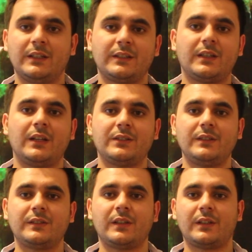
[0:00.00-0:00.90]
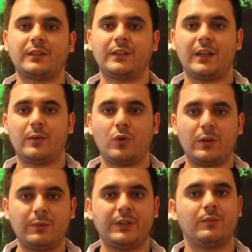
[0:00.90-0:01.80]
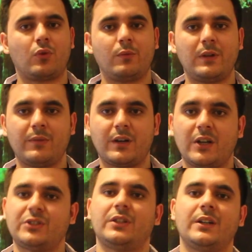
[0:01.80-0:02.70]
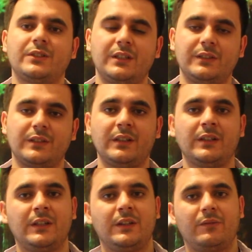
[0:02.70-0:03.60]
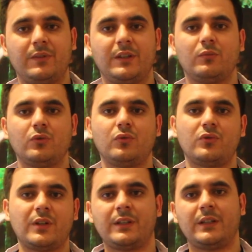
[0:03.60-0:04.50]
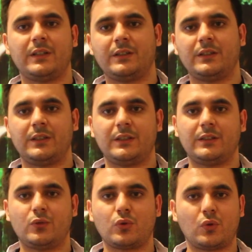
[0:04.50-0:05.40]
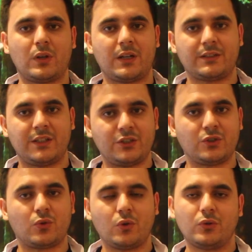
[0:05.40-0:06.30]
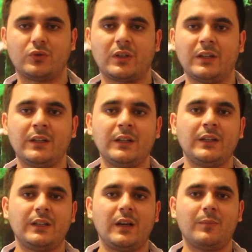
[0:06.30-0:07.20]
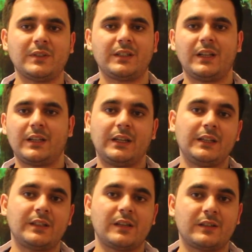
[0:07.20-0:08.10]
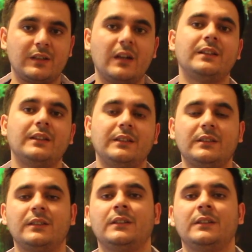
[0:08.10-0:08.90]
Sadece insanlar eğer böyle bir problemle karşı karşıya ise ve bunun üzerine e, doktorlar teşhis koyduysa yapması gereken egzersizler nedir?